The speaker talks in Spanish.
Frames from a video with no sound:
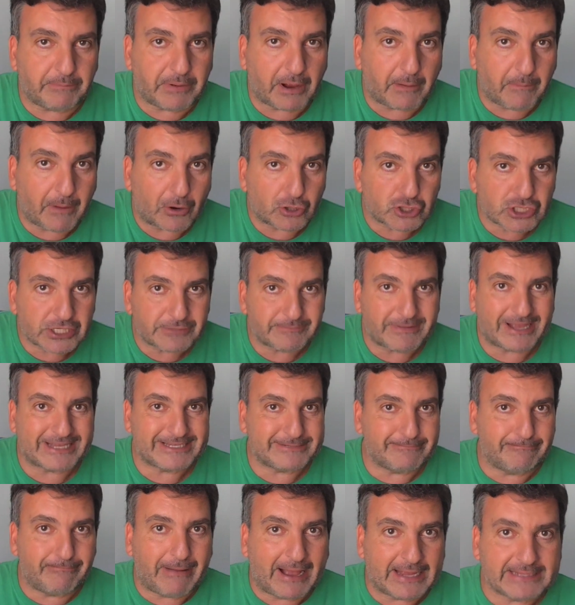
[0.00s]
para, cosas
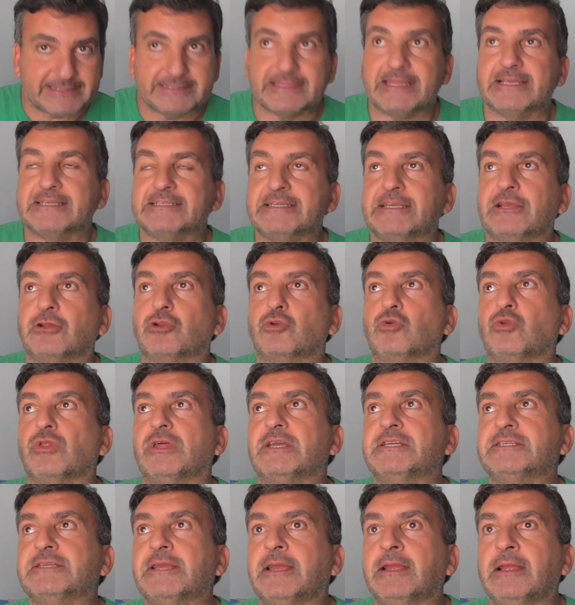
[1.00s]
más vastas y
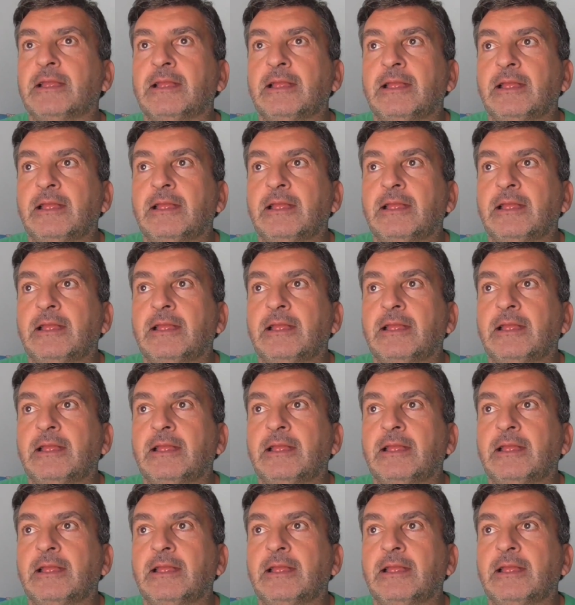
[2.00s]
rudas.